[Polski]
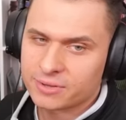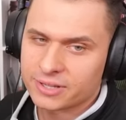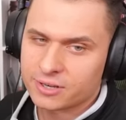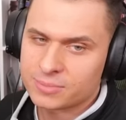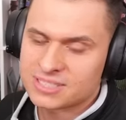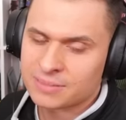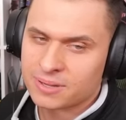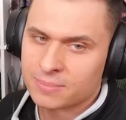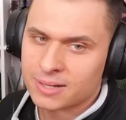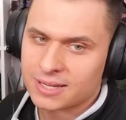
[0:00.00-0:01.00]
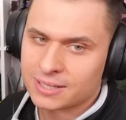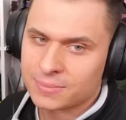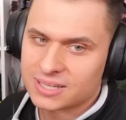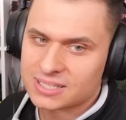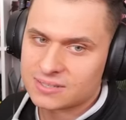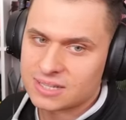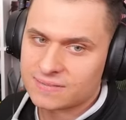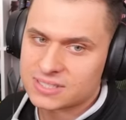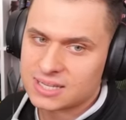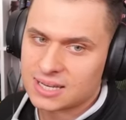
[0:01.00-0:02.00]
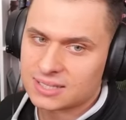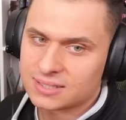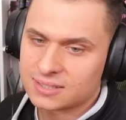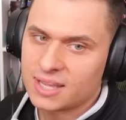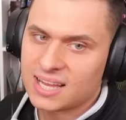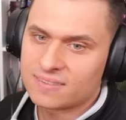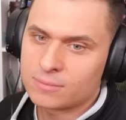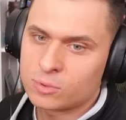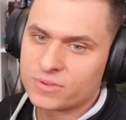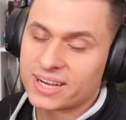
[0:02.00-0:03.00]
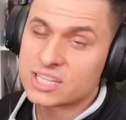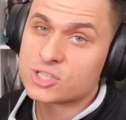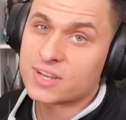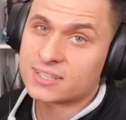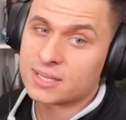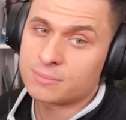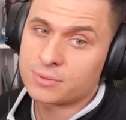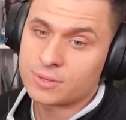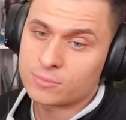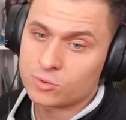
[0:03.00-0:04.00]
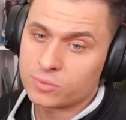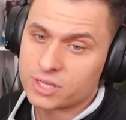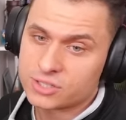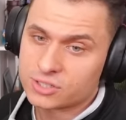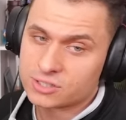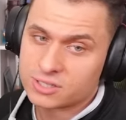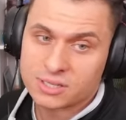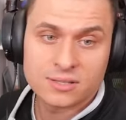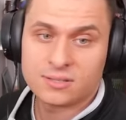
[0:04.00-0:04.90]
mogę robić za barmana chyba na, na weselach. Ja wam mówię, raz świadkiem byłem u mojej siostry.